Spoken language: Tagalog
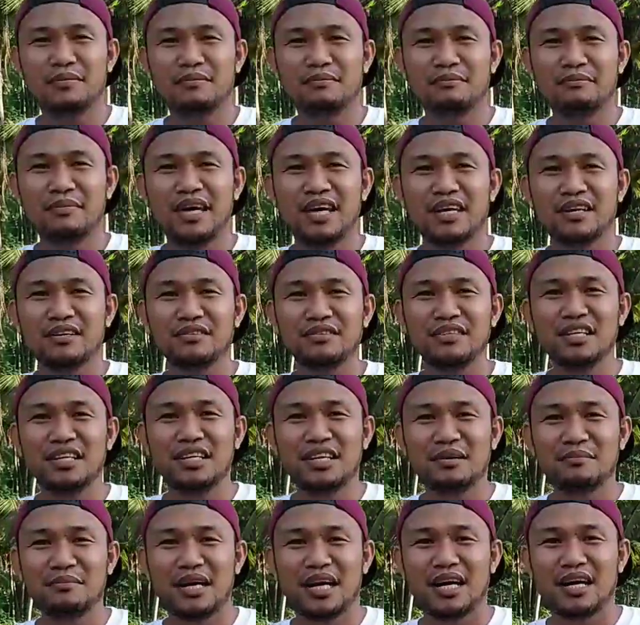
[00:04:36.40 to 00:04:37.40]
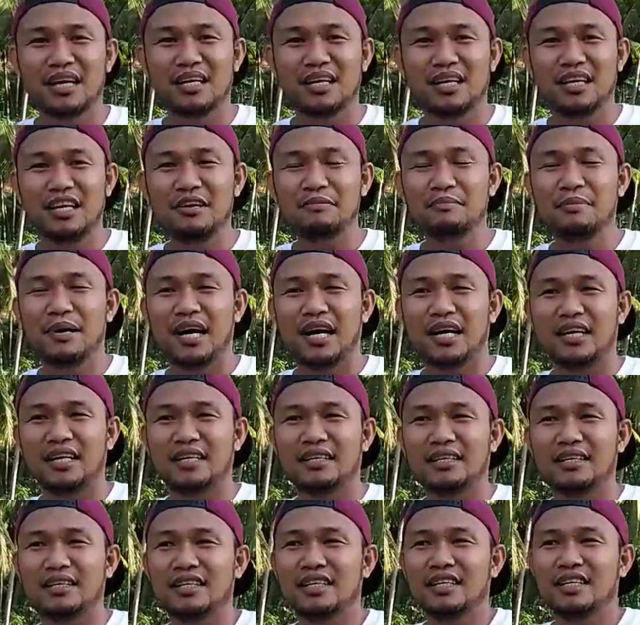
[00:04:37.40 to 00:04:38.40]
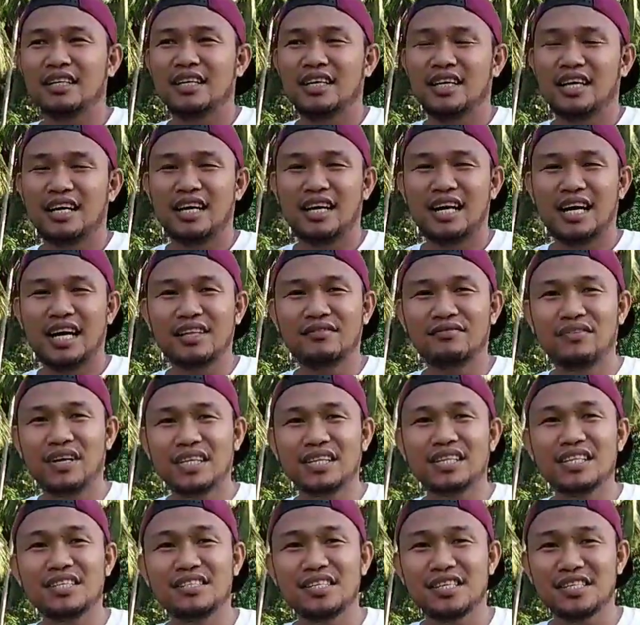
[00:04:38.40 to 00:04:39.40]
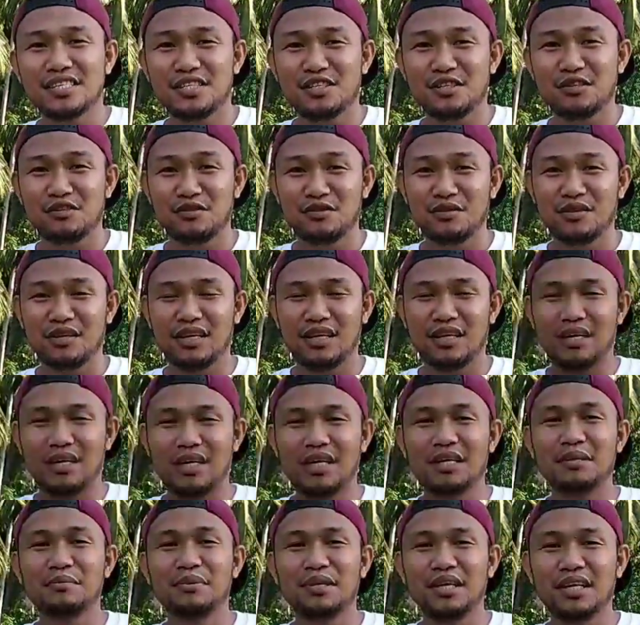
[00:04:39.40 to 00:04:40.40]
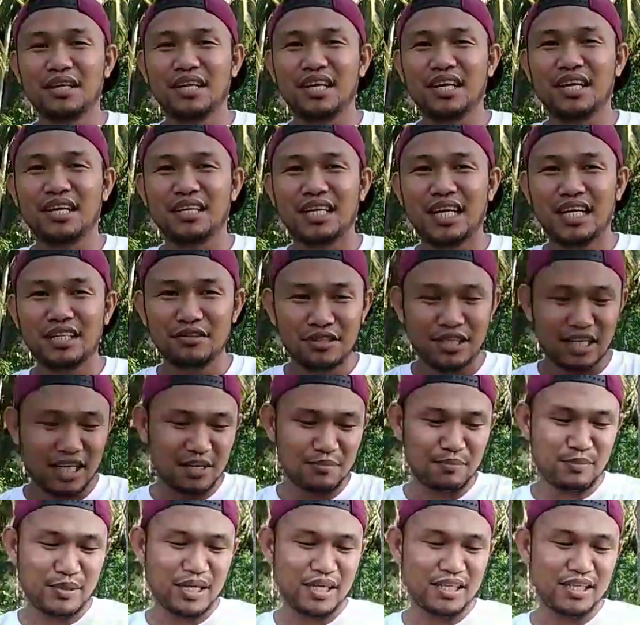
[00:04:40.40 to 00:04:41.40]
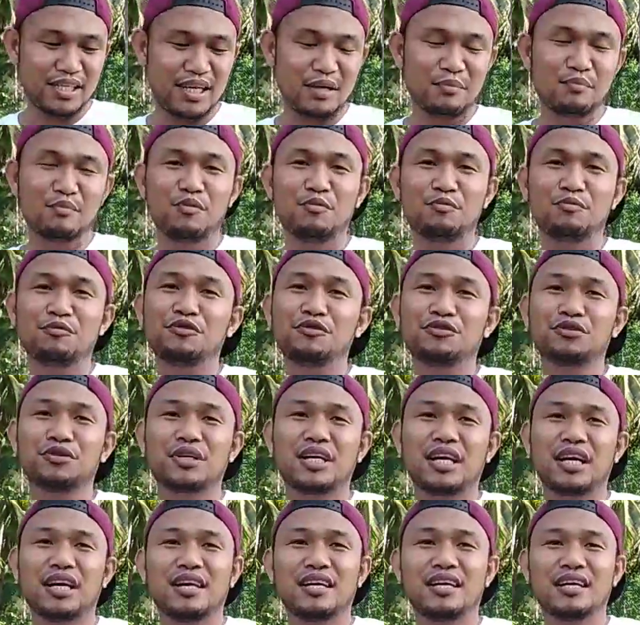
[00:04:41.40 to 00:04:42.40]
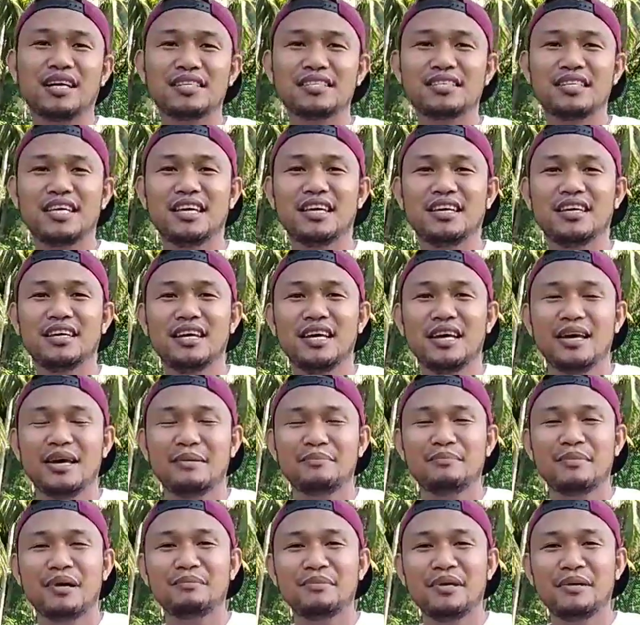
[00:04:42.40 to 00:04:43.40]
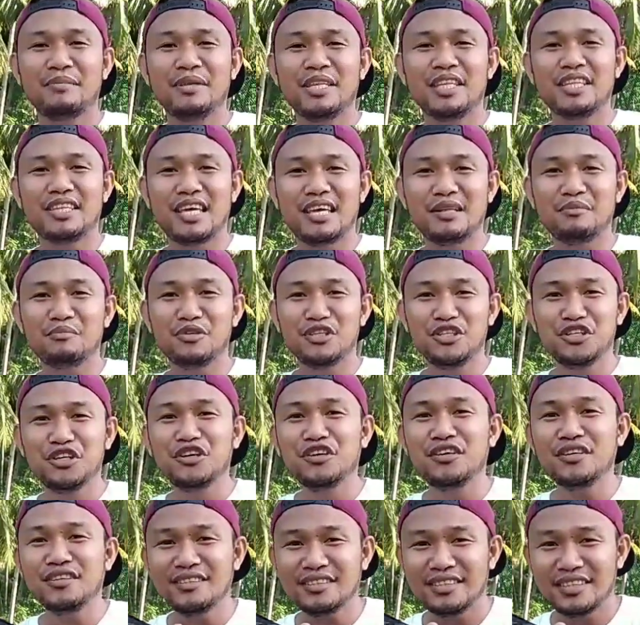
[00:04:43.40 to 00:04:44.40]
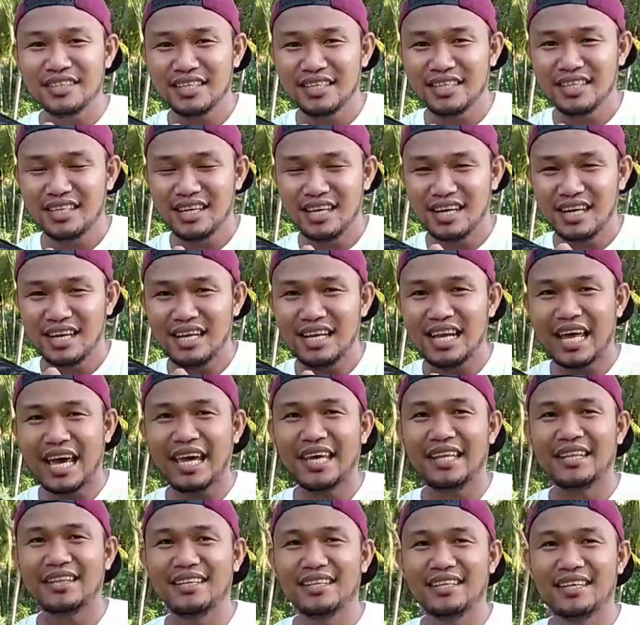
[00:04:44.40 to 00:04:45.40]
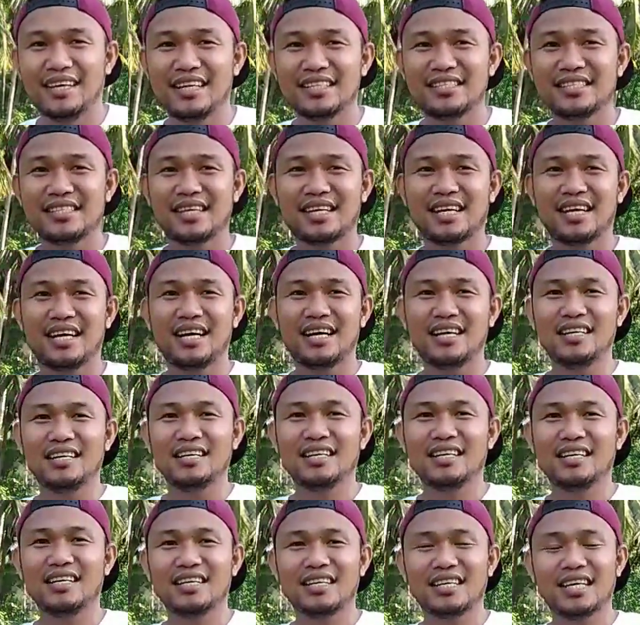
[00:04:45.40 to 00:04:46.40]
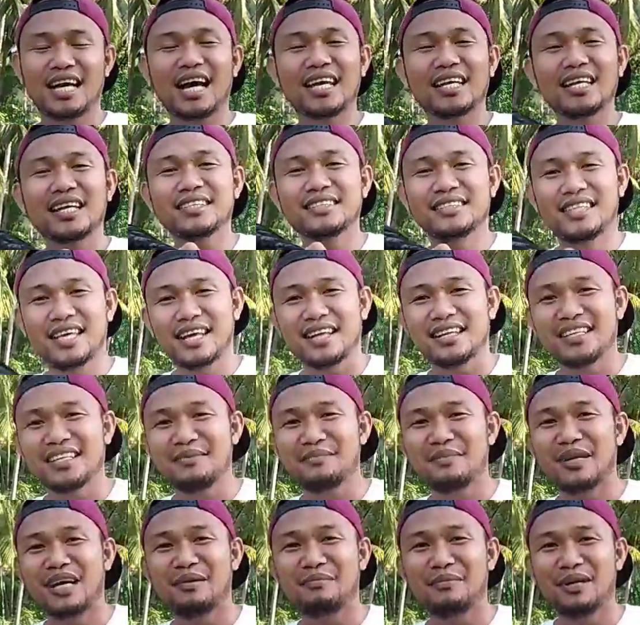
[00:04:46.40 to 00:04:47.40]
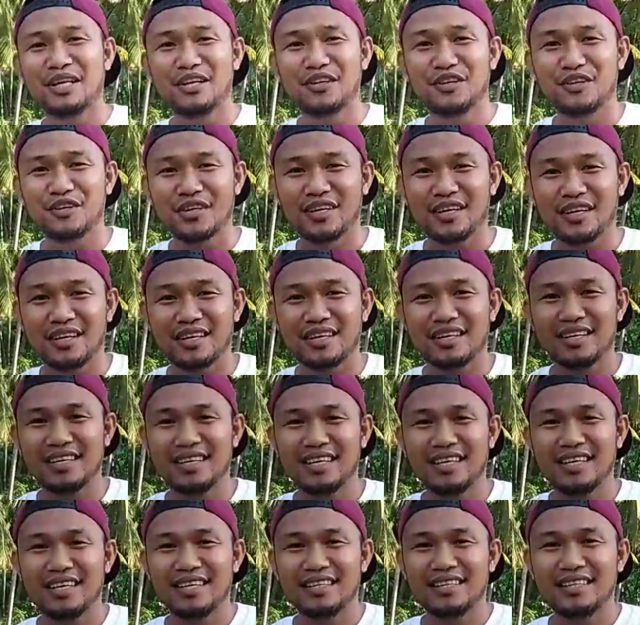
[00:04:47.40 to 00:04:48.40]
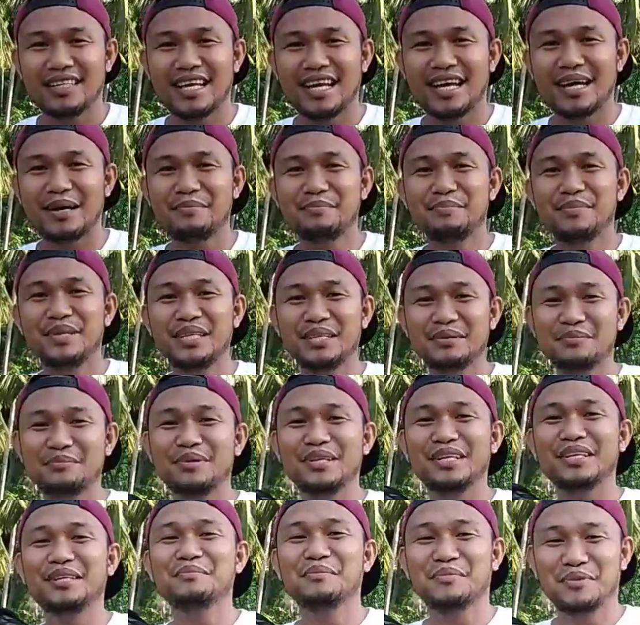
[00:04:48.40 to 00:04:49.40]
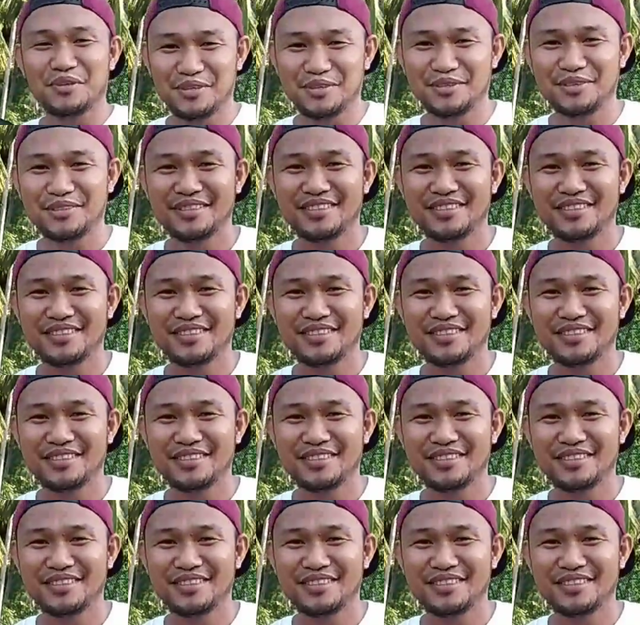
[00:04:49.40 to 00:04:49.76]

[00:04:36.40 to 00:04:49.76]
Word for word: meron din namang ibang uh, advantages yung inbreeding. Lalo na kapag nagpupuro ka. Kasi, mamimaintain mo yung line at saka karakter ng mga manok na binibreed mo.